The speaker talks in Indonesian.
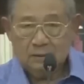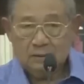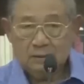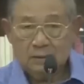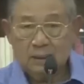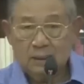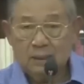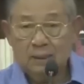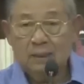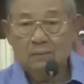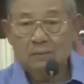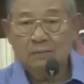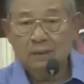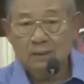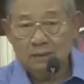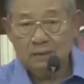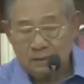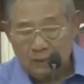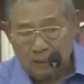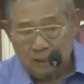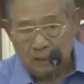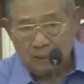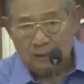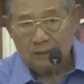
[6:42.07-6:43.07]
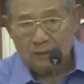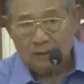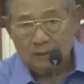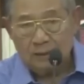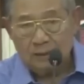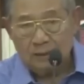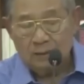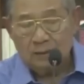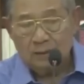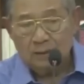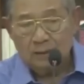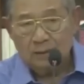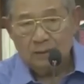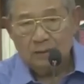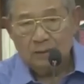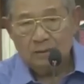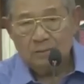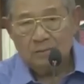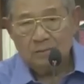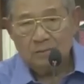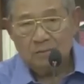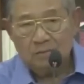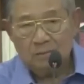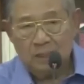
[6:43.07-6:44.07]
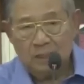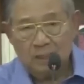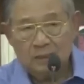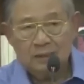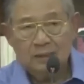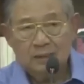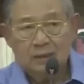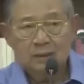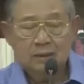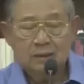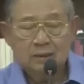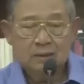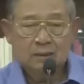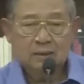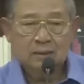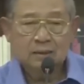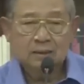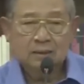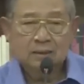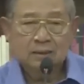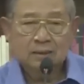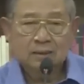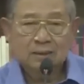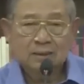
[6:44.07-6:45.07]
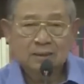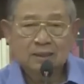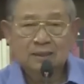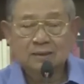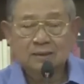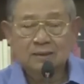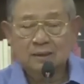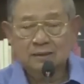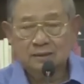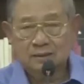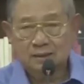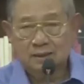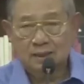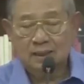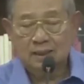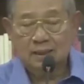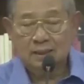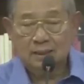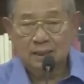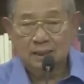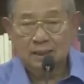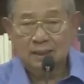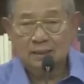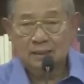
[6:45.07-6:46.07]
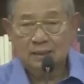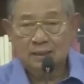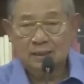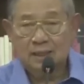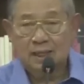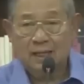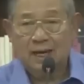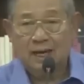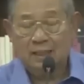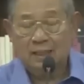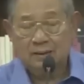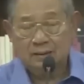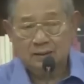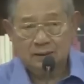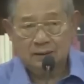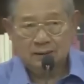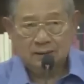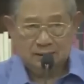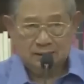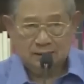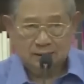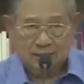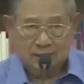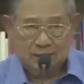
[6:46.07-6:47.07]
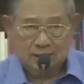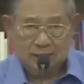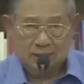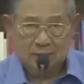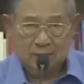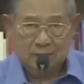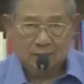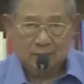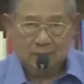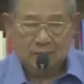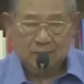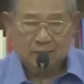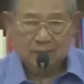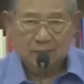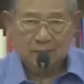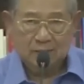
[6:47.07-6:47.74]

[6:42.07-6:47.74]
Saya minta, mari kita tenangkan hati kita,